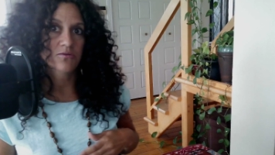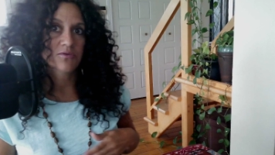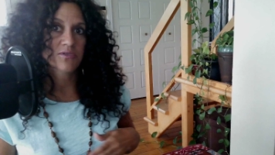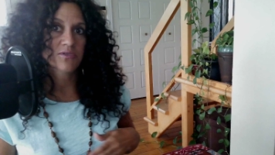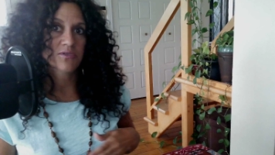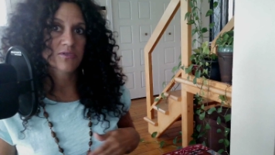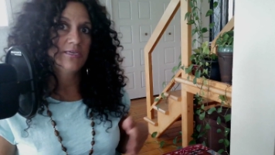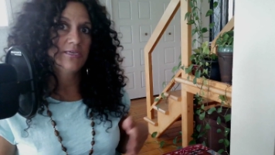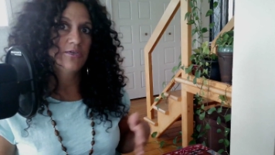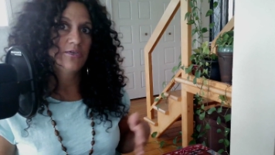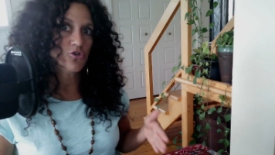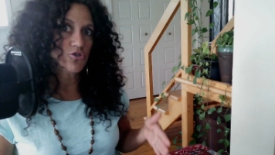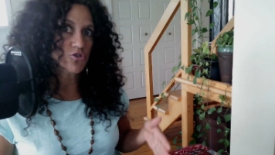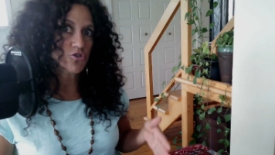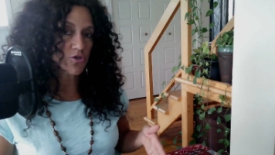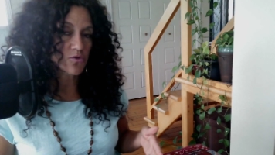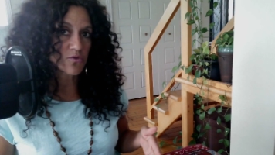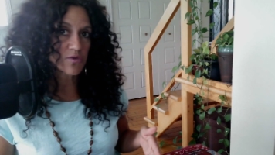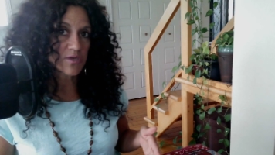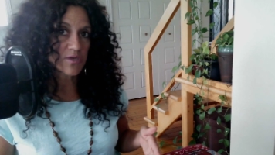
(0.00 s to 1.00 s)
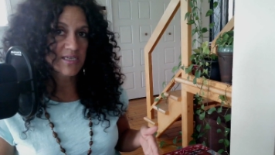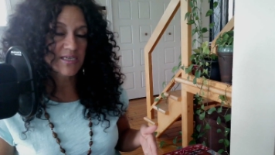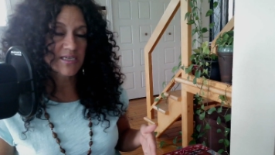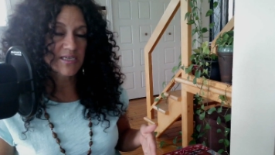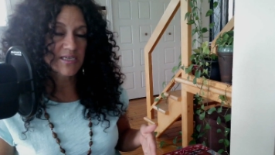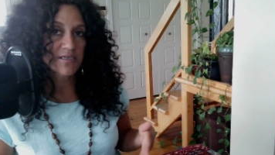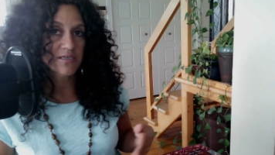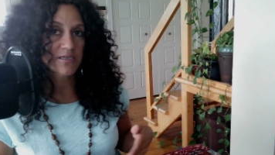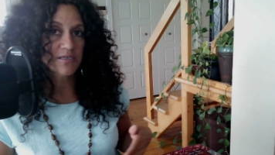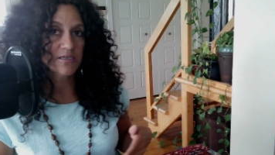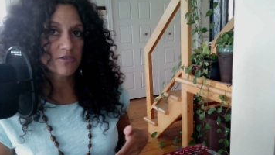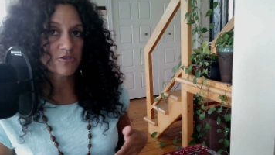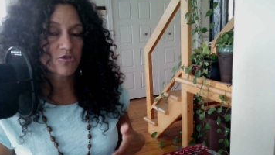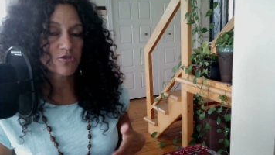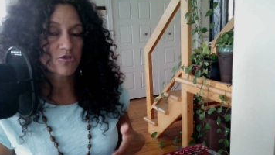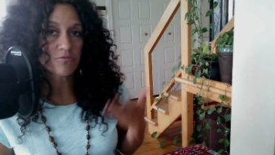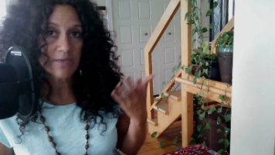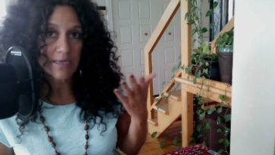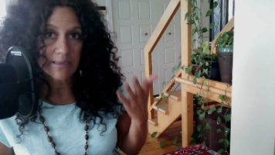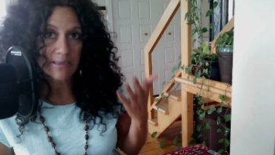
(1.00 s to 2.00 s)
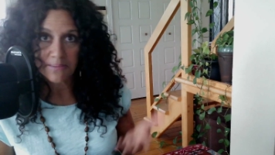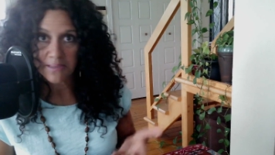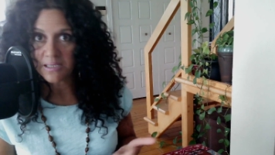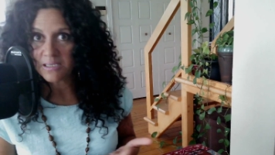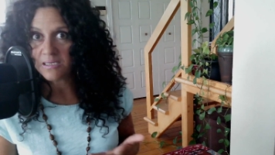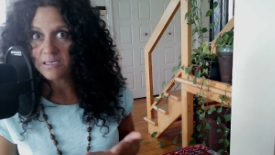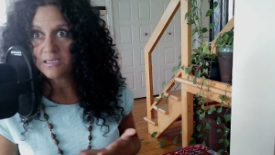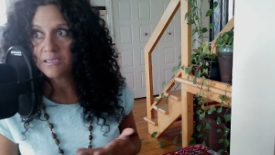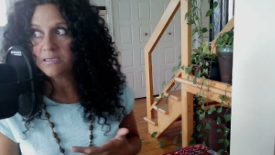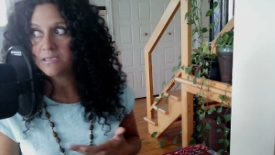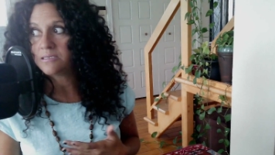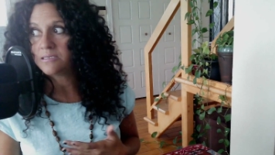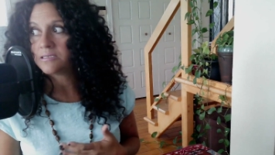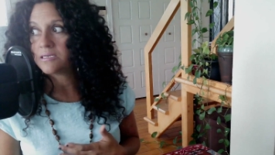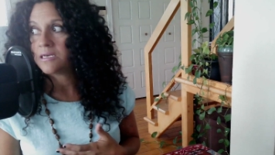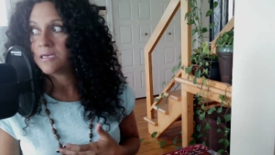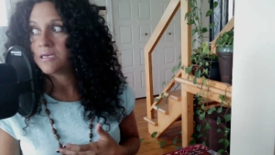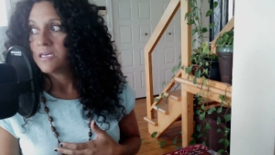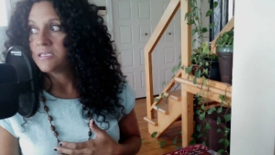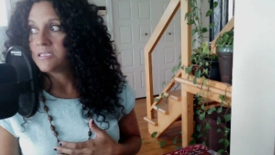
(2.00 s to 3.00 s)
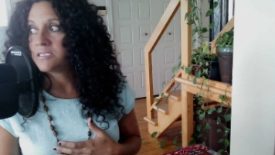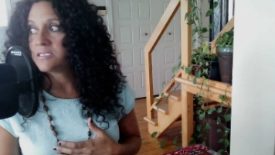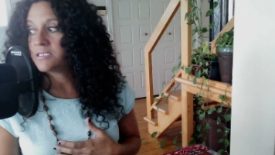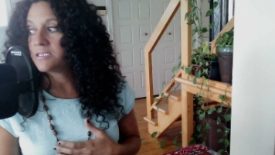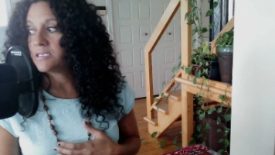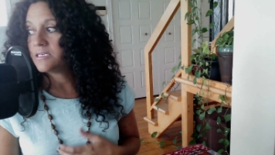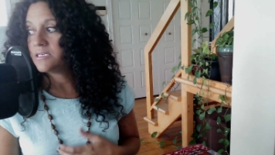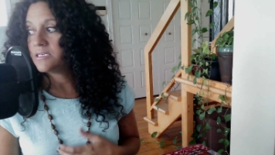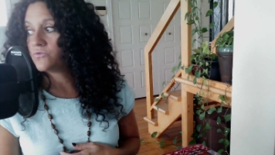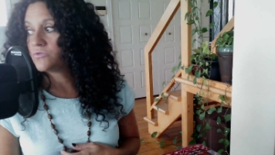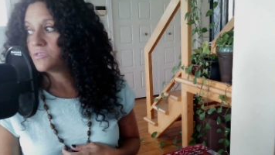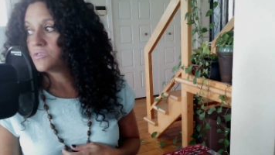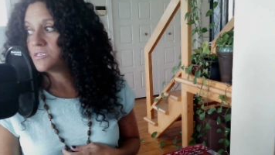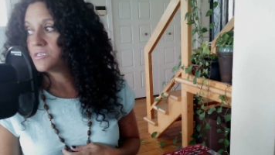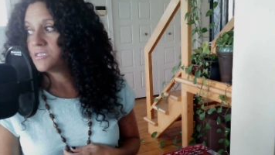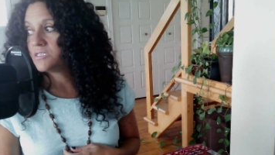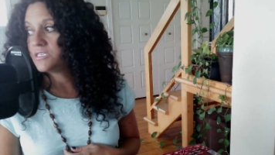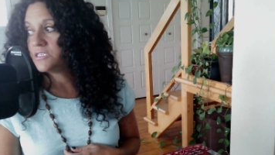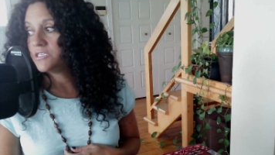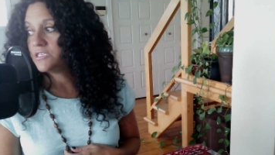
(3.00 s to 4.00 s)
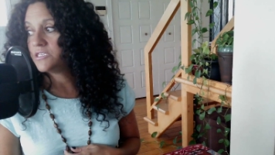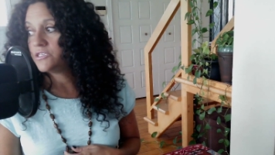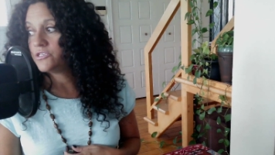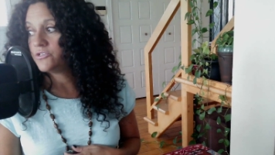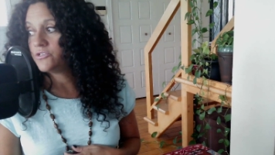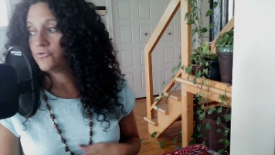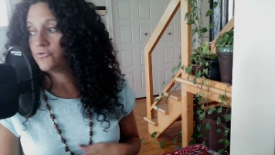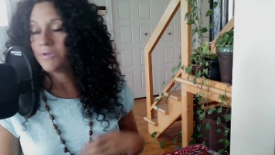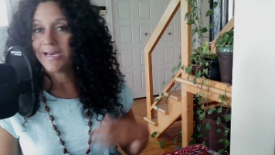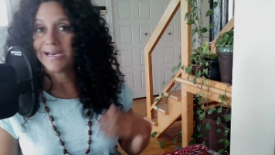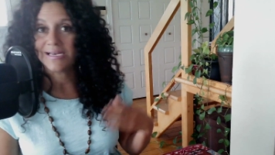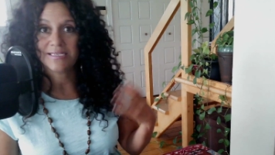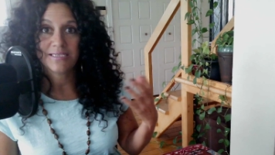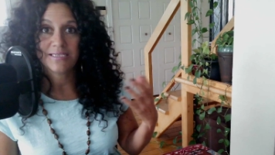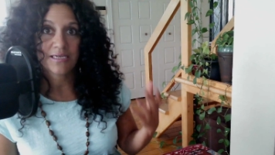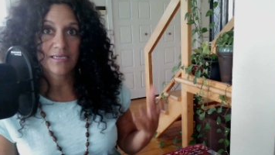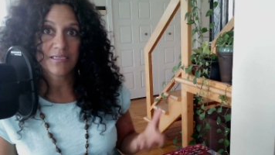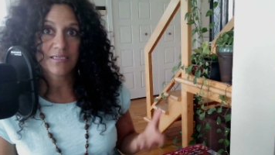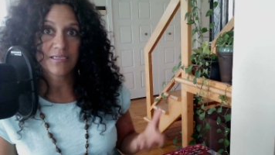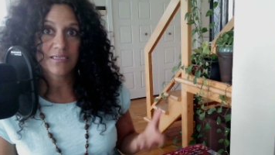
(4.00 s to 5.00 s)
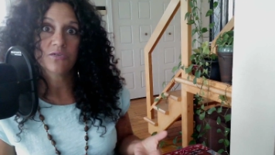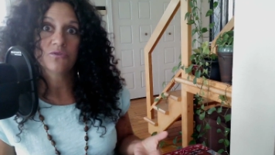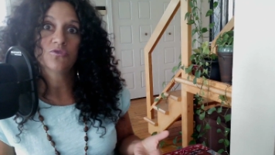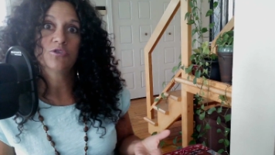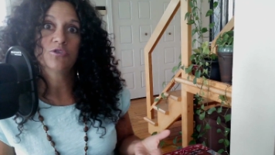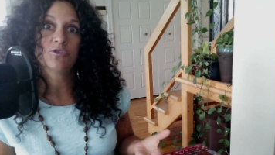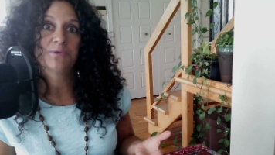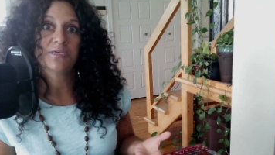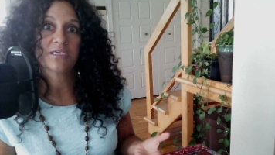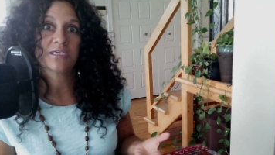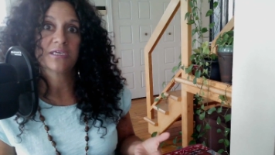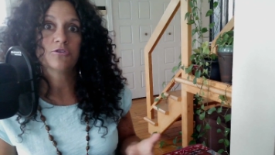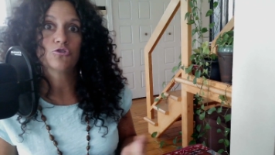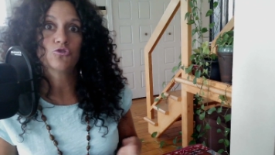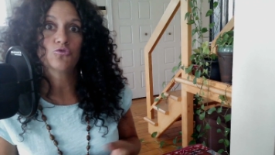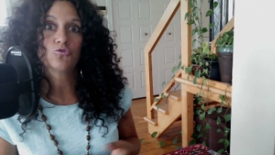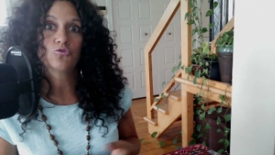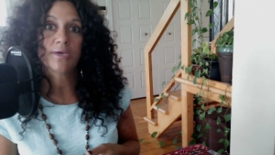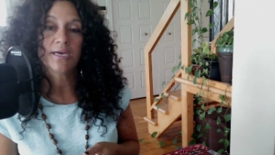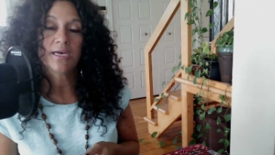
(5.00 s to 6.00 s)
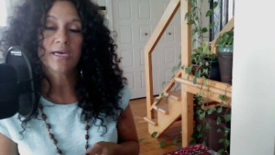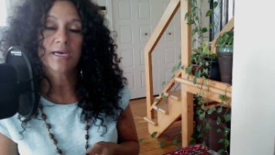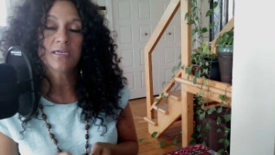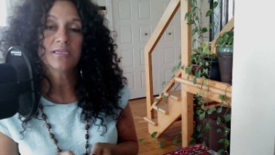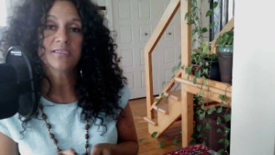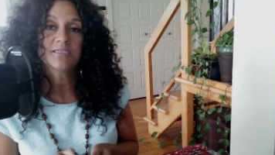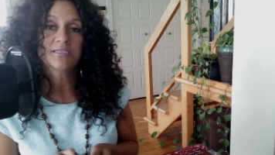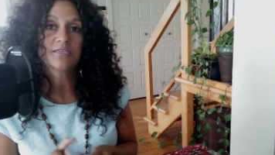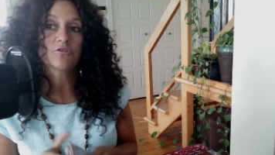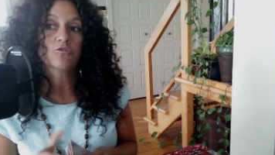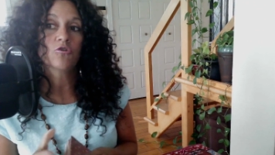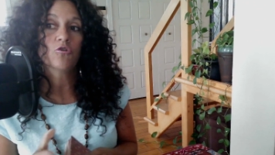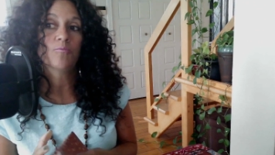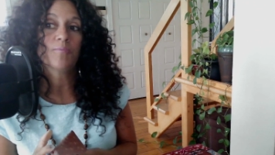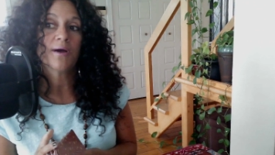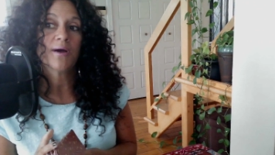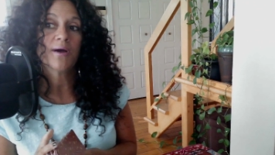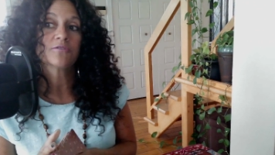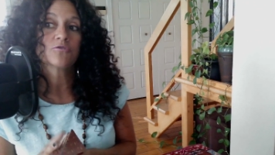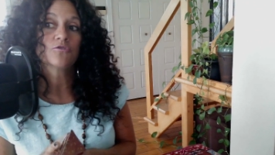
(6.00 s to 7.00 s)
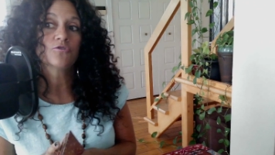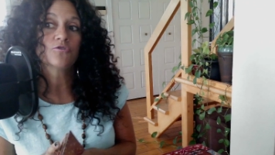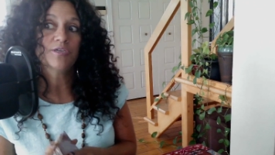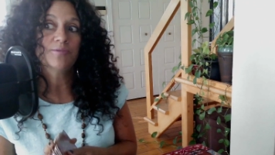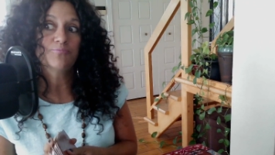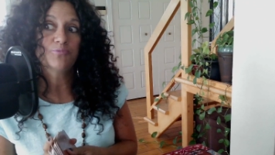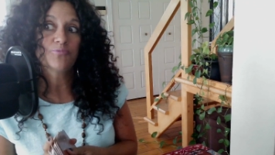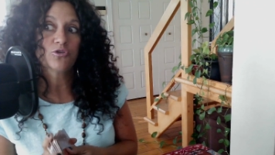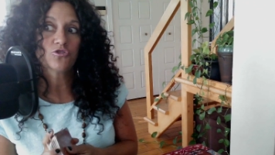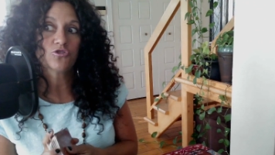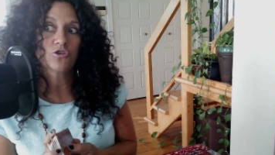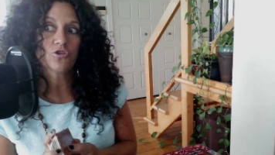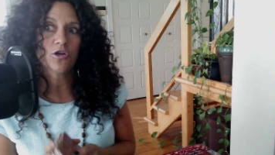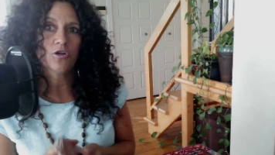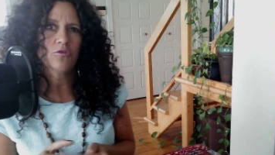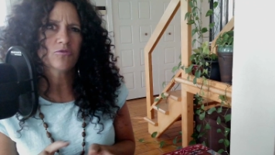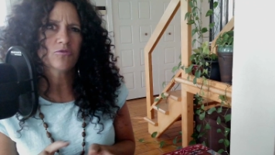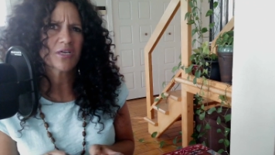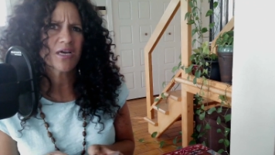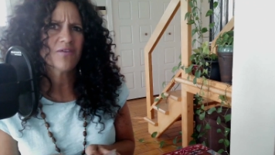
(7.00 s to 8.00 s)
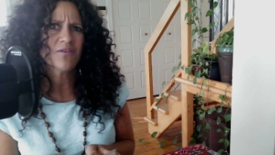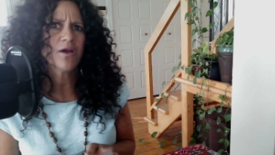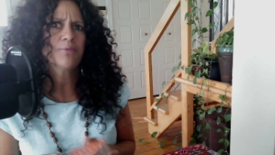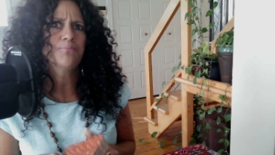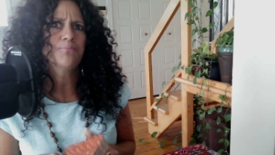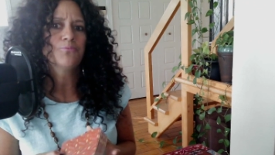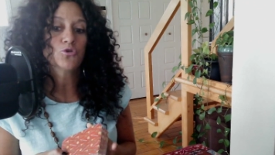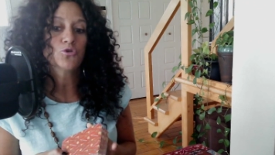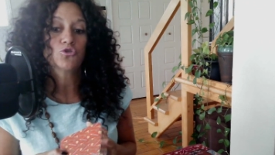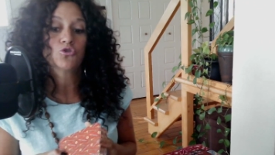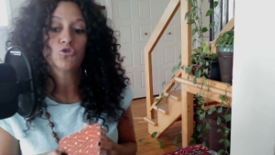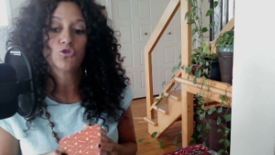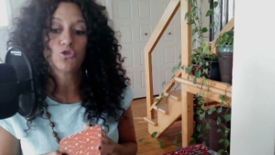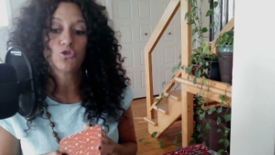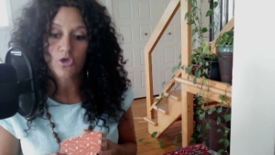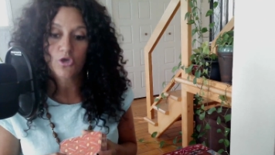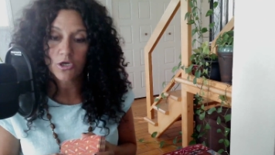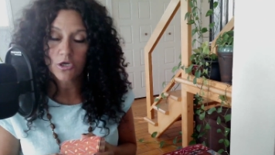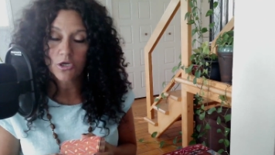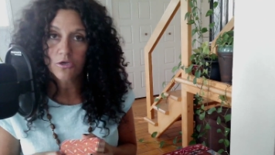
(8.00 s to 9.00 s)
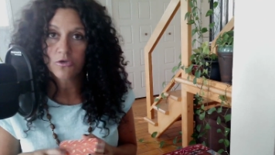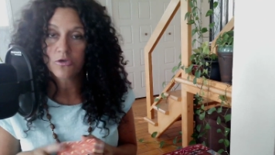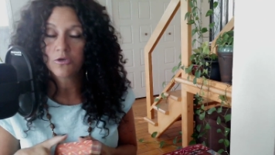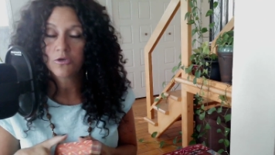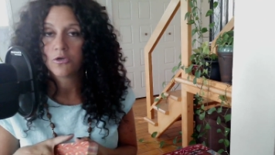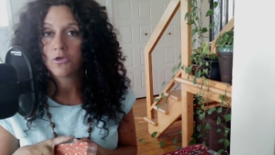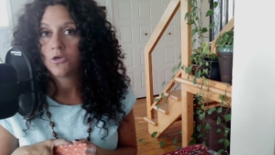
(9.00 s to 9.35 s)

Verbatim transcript: c'est des leçons qui sont apprises, c'est aussi une ascension spirituelle, c'est de comprendre qu'on n'est pas seul, on travaille pas seul.